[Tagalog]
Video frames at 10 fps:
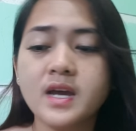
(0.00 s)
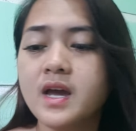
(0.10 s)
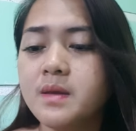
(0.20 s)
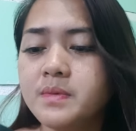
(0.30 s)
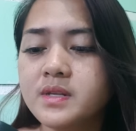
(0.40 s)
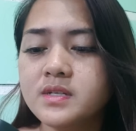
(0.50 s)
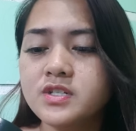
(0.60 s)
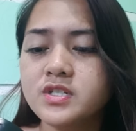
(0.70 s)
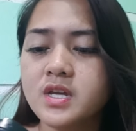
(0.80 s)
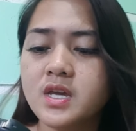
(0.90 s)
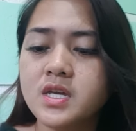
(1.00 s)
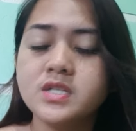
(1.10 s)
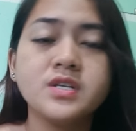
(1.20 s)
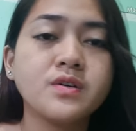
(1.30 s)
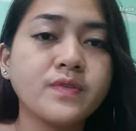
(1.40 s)
I'm in the
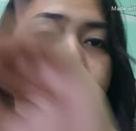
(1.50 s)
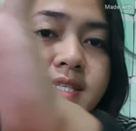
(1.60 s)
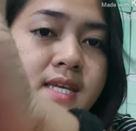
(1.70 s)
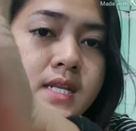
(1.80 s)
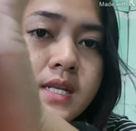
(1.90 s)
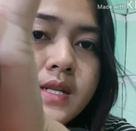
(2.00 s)
shade Raisin.